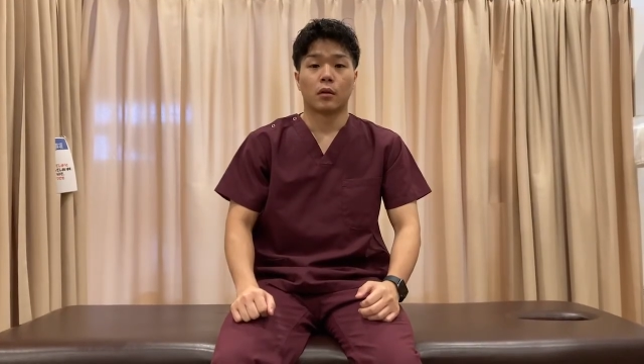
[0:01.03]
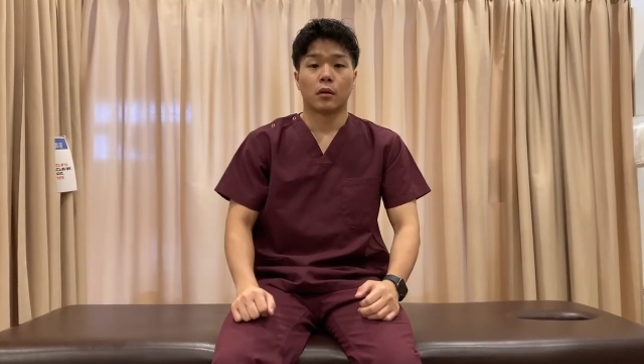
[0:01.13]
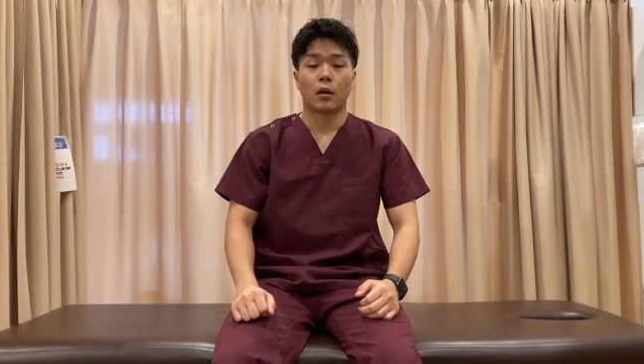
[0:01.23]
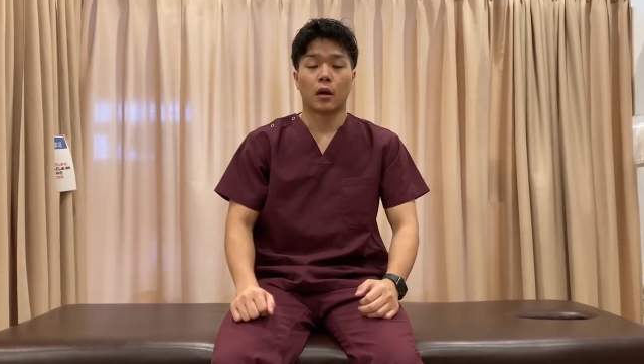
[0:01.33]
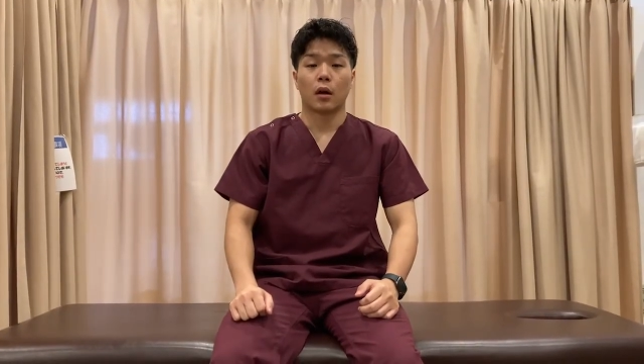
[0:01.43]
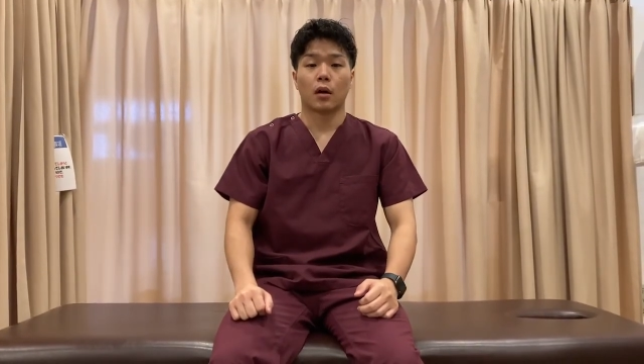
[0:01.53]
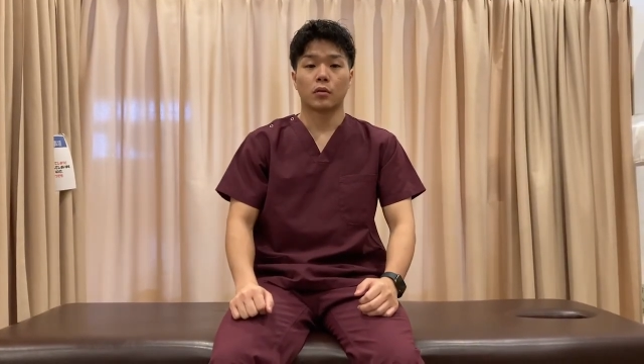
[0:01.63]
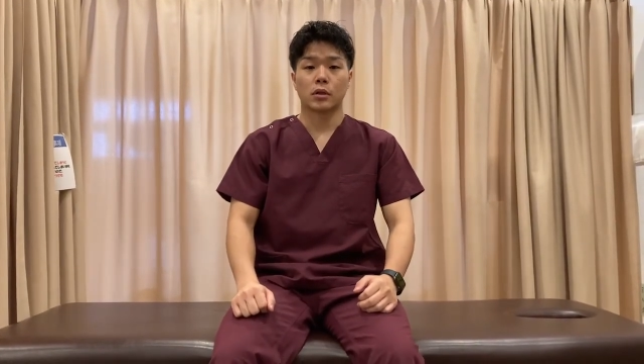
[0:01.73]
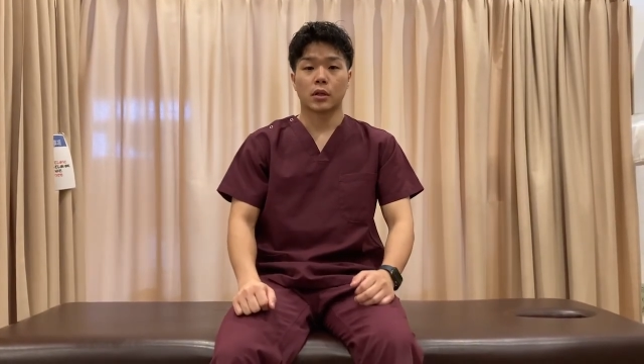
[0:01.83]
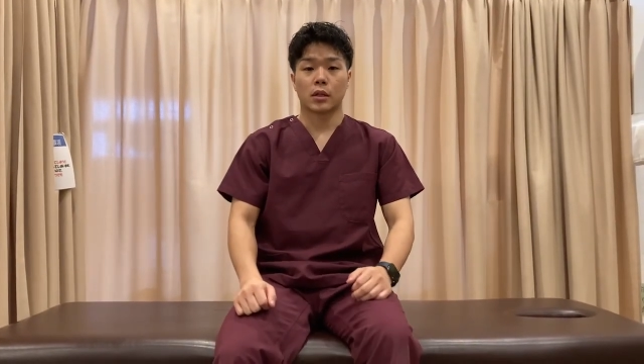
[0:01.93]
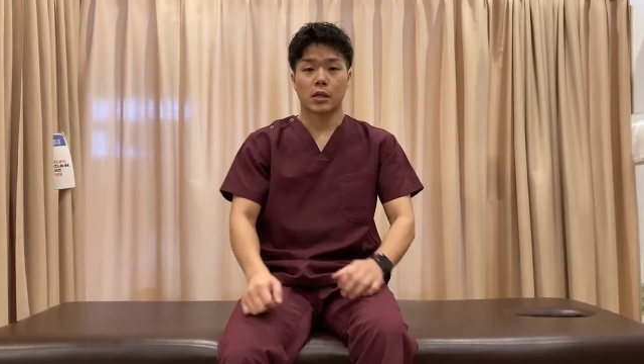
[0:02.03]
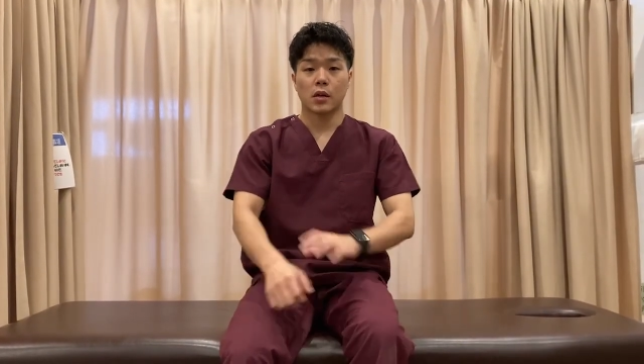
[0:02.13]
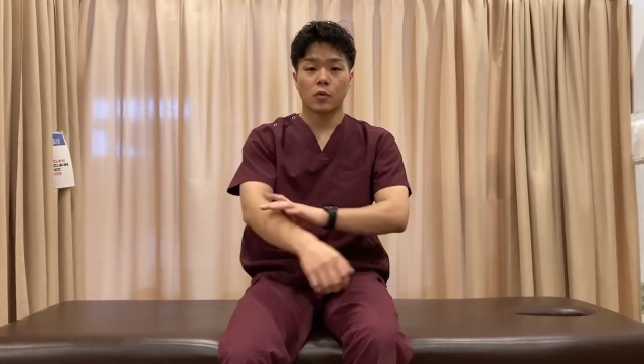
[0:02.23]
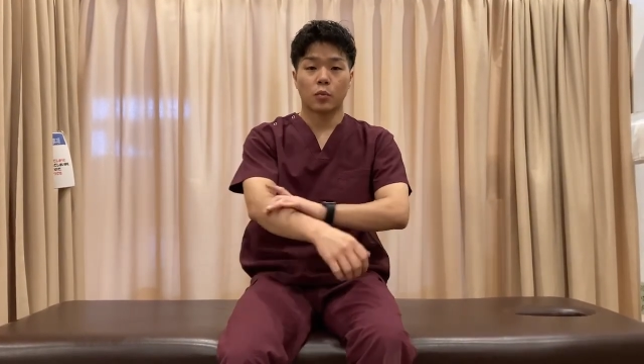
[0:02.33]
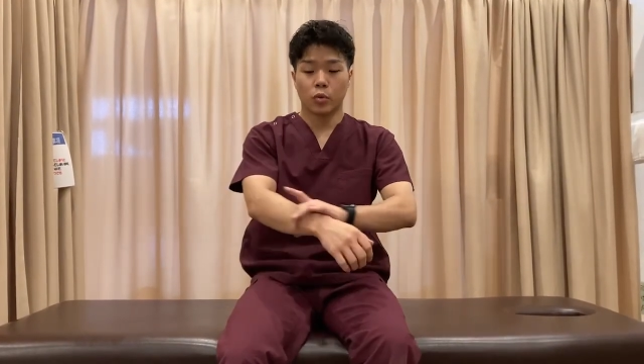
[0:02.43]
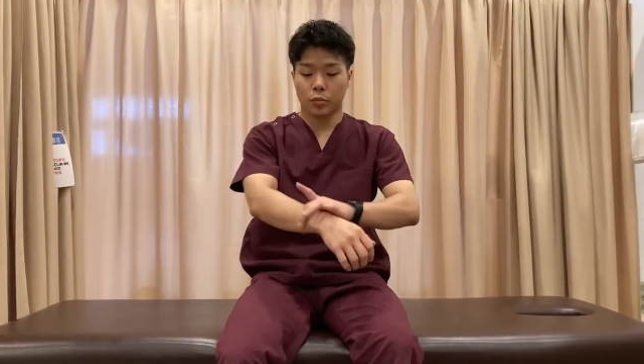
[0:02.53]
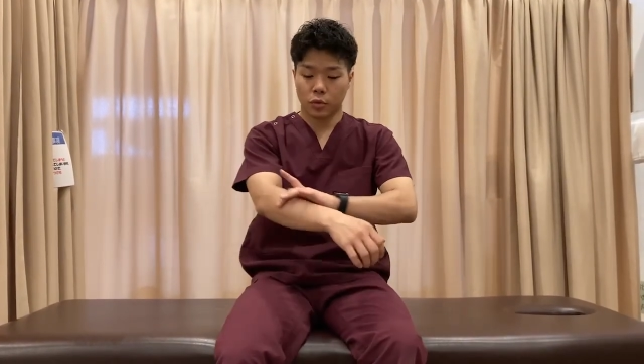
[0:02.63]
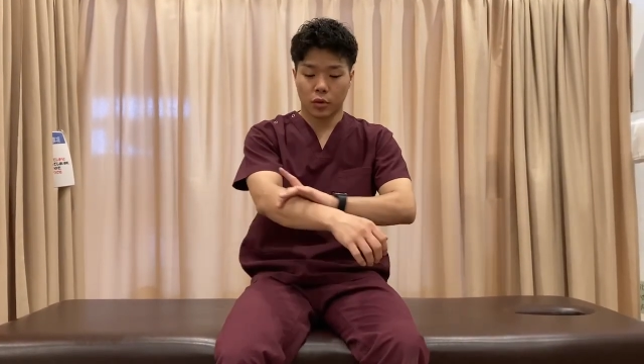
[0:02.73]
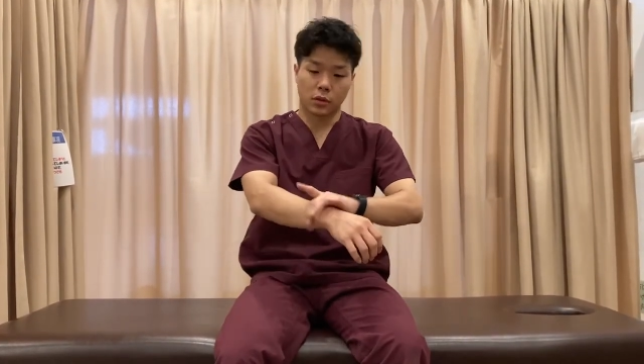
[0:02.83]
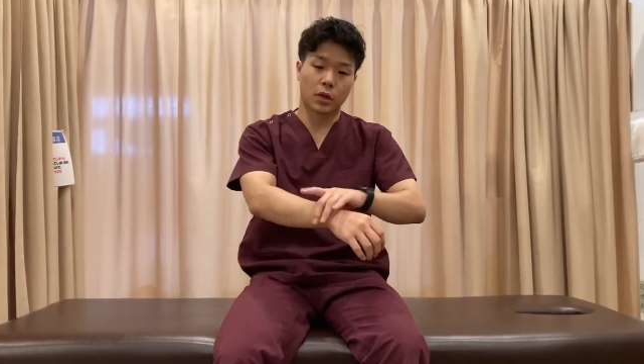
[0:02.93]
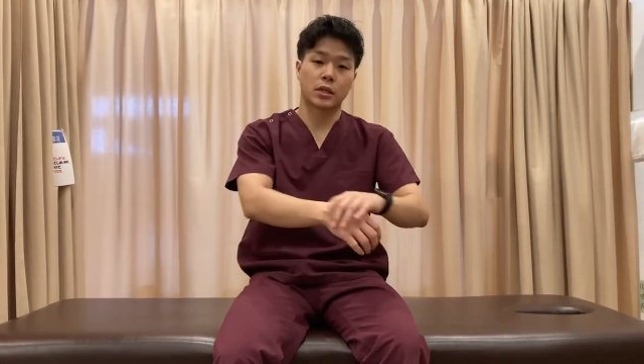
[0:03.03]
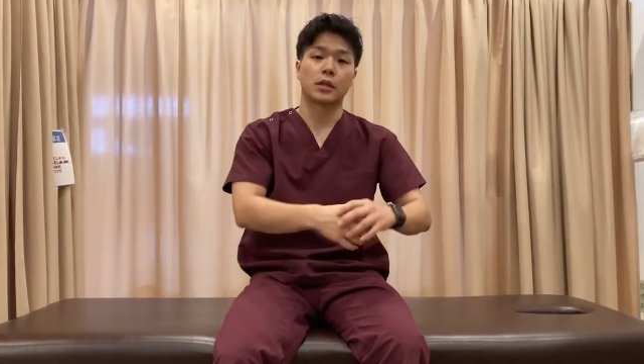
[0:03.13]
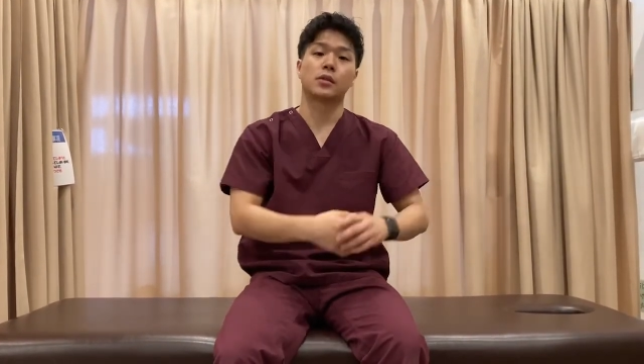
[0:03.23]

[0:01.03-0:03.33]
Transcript: では、えー、本日は前腕部分のストレッチ